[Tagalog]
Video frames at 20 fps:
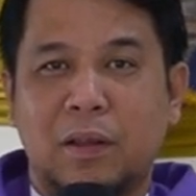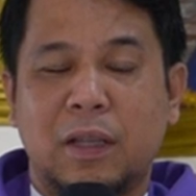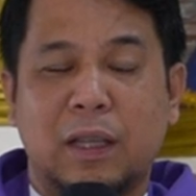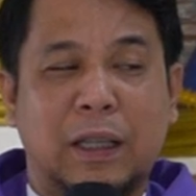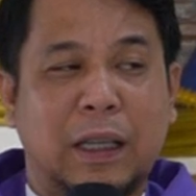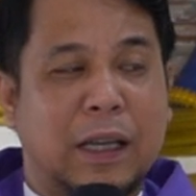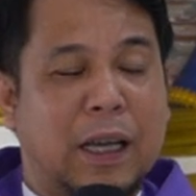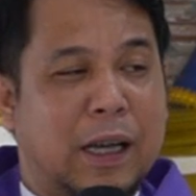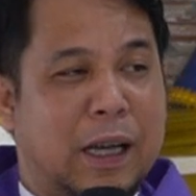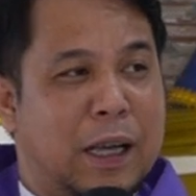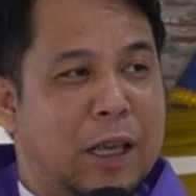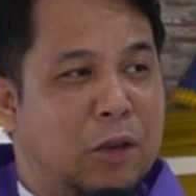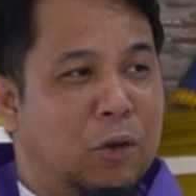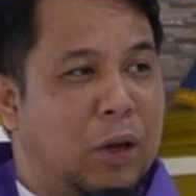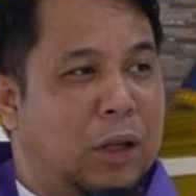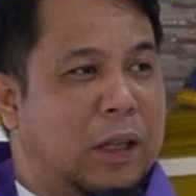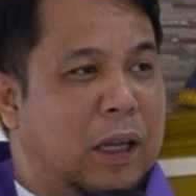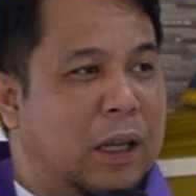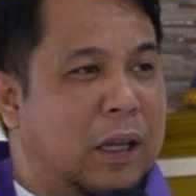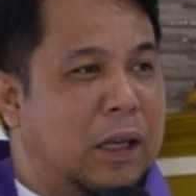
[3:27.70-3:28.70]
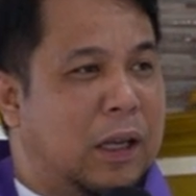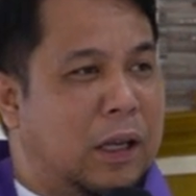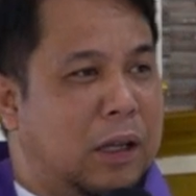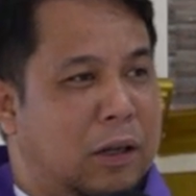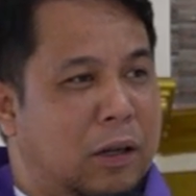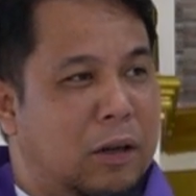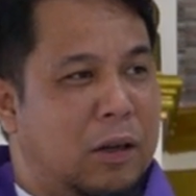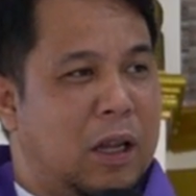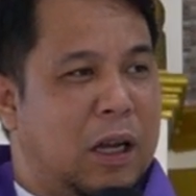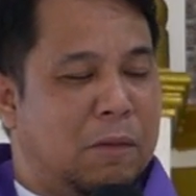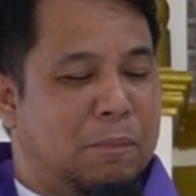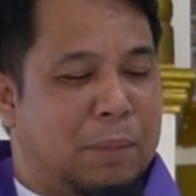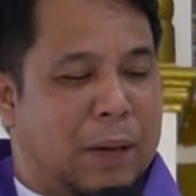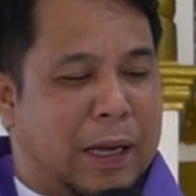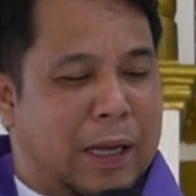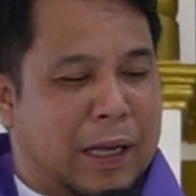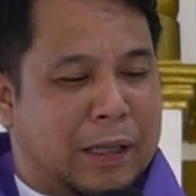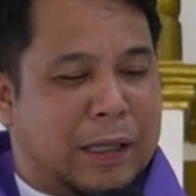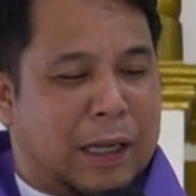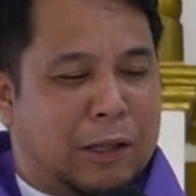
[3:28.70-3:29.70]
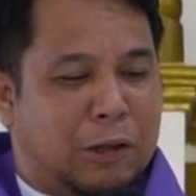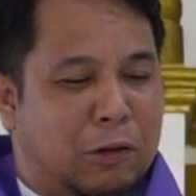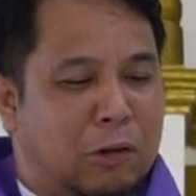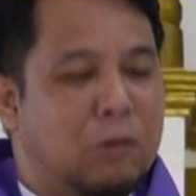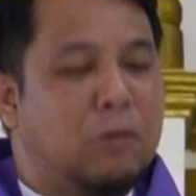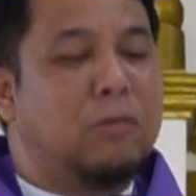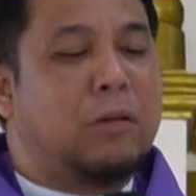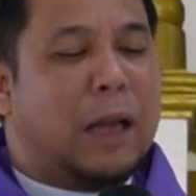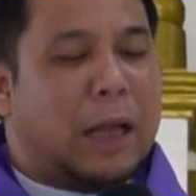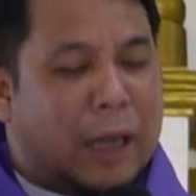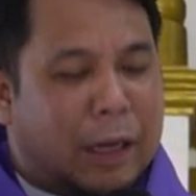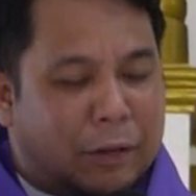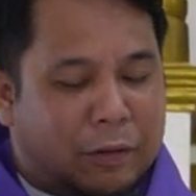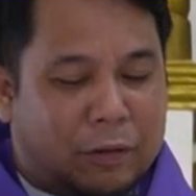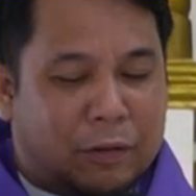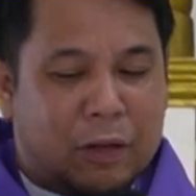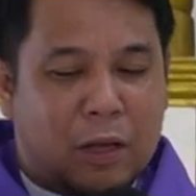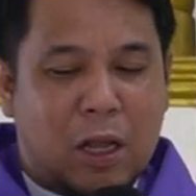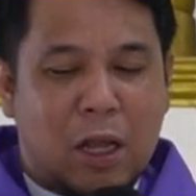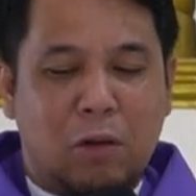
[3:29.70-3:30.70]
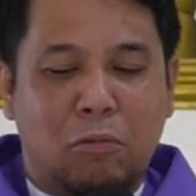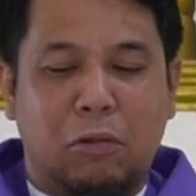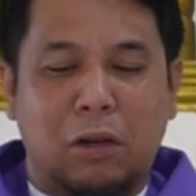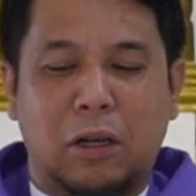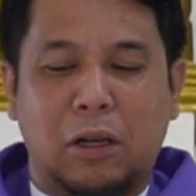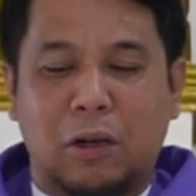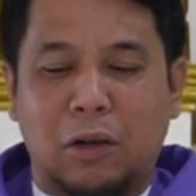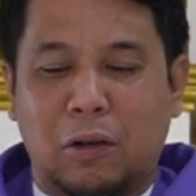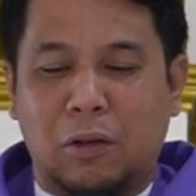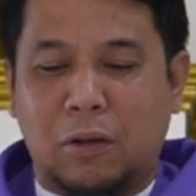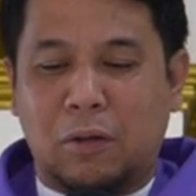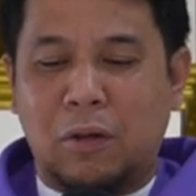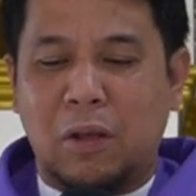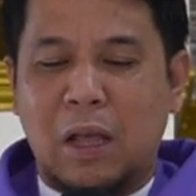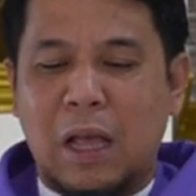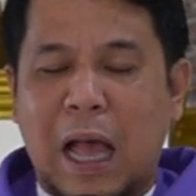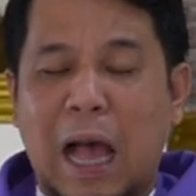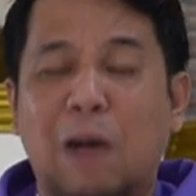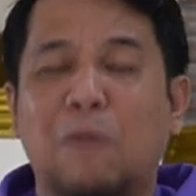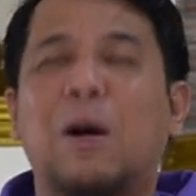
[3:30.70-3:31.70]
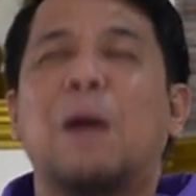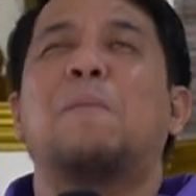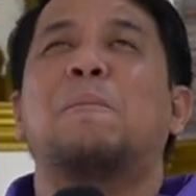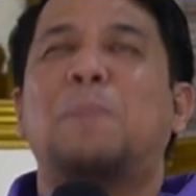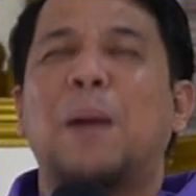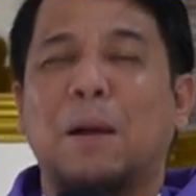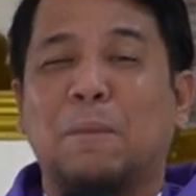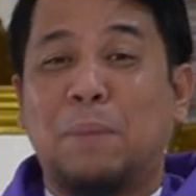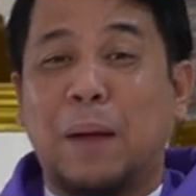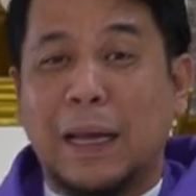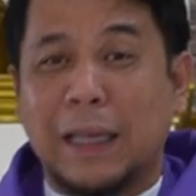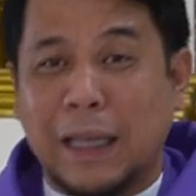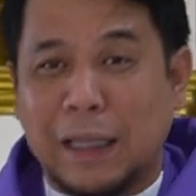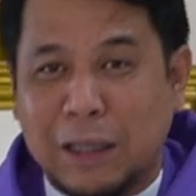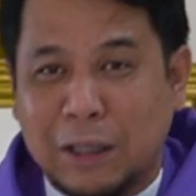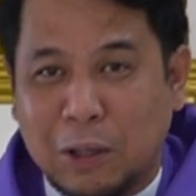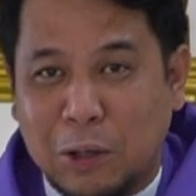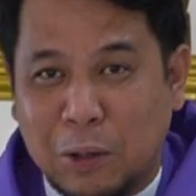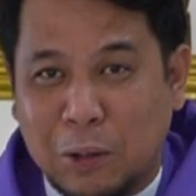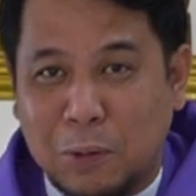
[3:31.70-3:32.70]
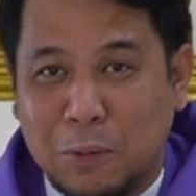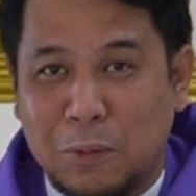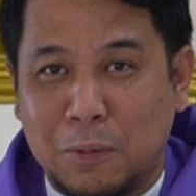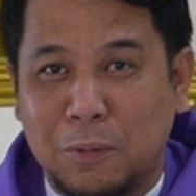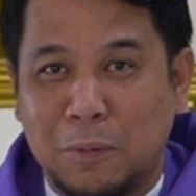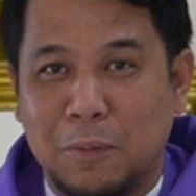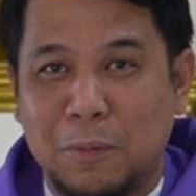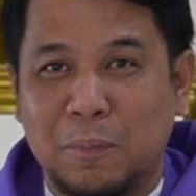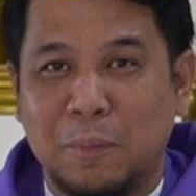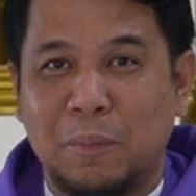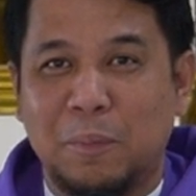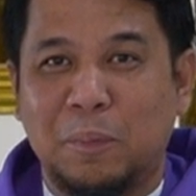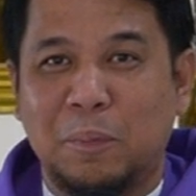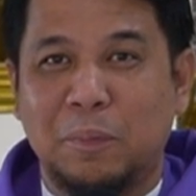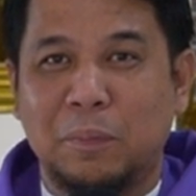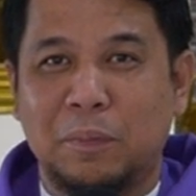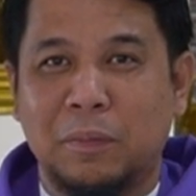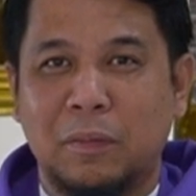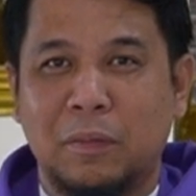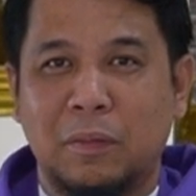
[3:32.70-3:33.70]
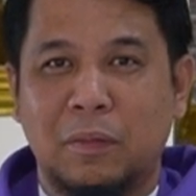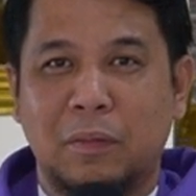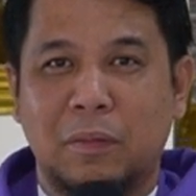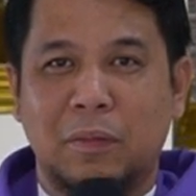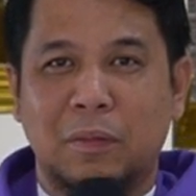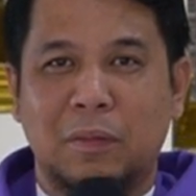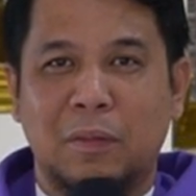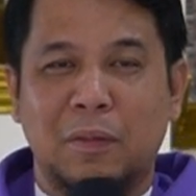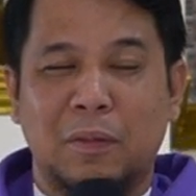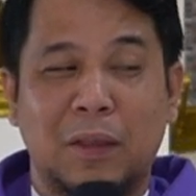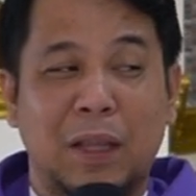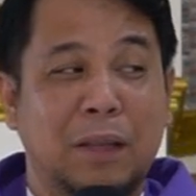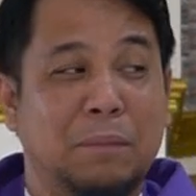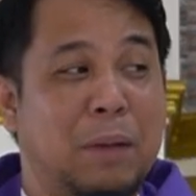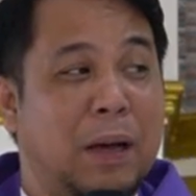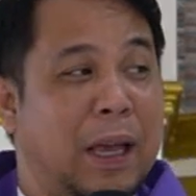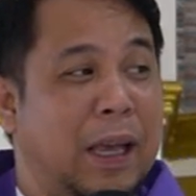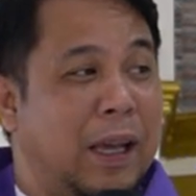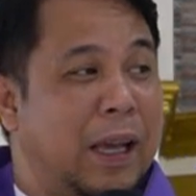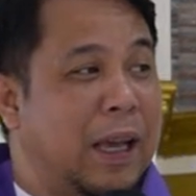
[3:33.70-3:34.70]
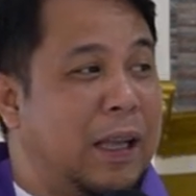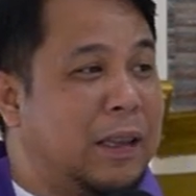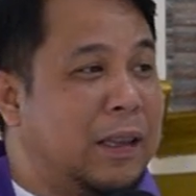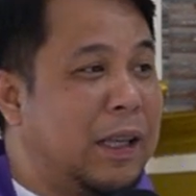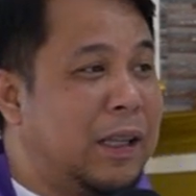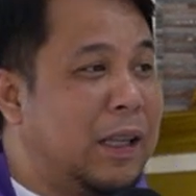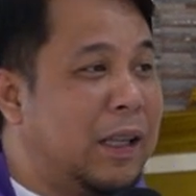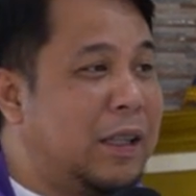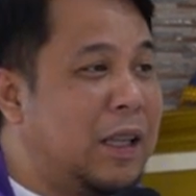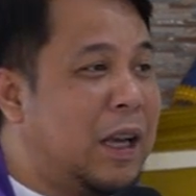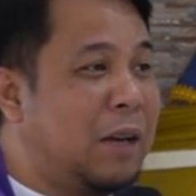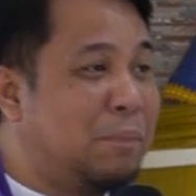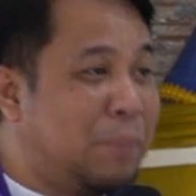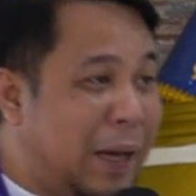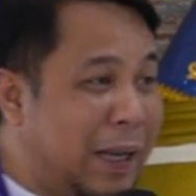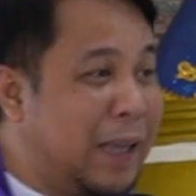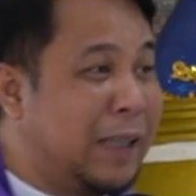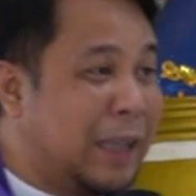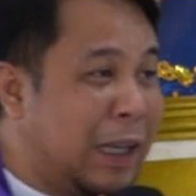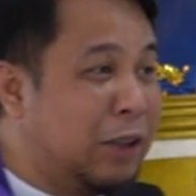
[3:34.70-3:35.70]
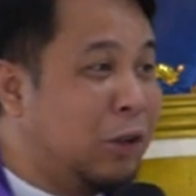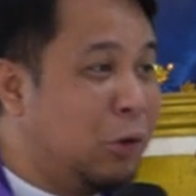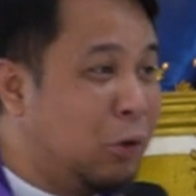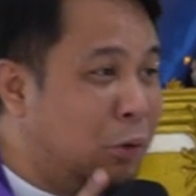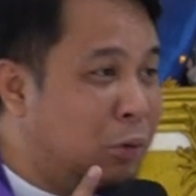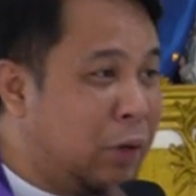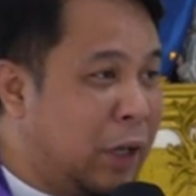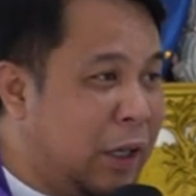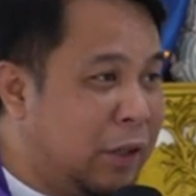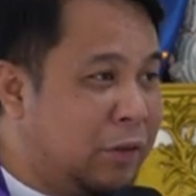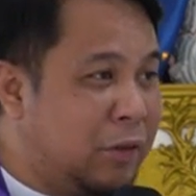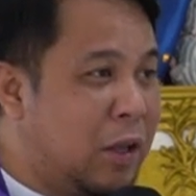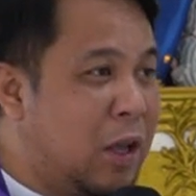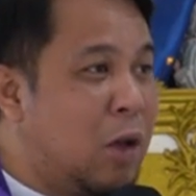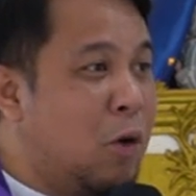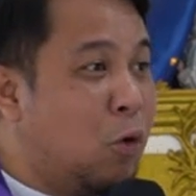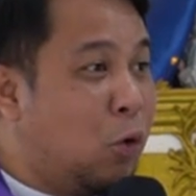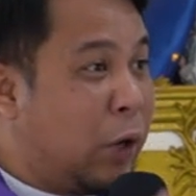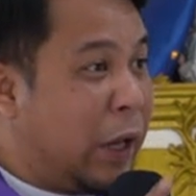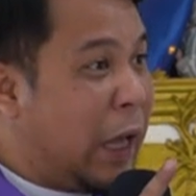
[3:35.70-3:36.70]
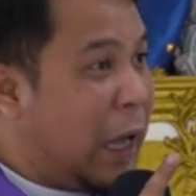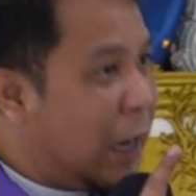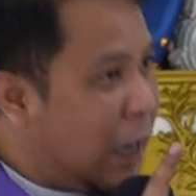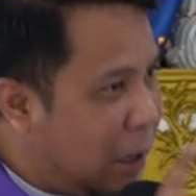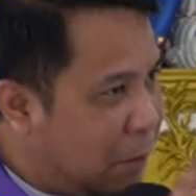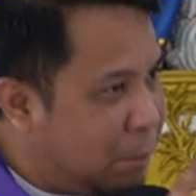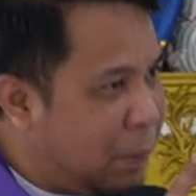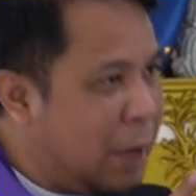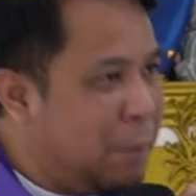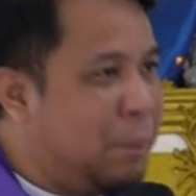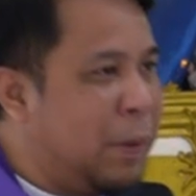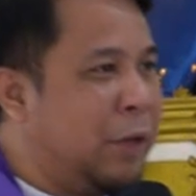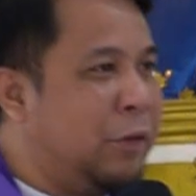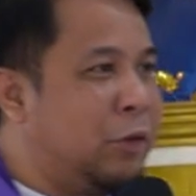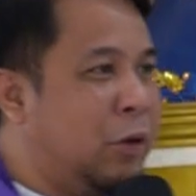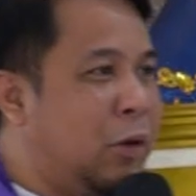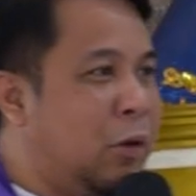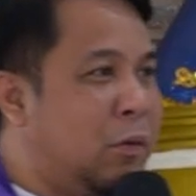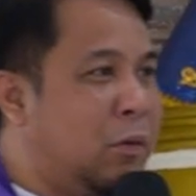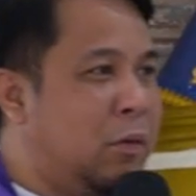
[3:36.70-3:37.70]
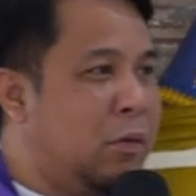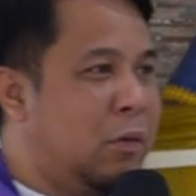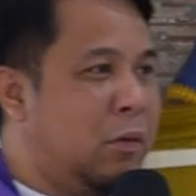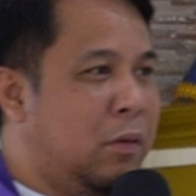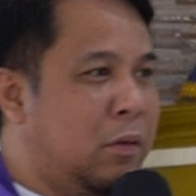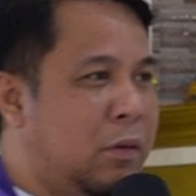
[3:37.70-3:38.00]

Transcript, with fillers: Nga ti kay kayo nga dinggan, agbayad at no lunes, no, awang pagbayad ko. Di ba kay kaya teda di agbayad at lunes, uray hang agpaypayso?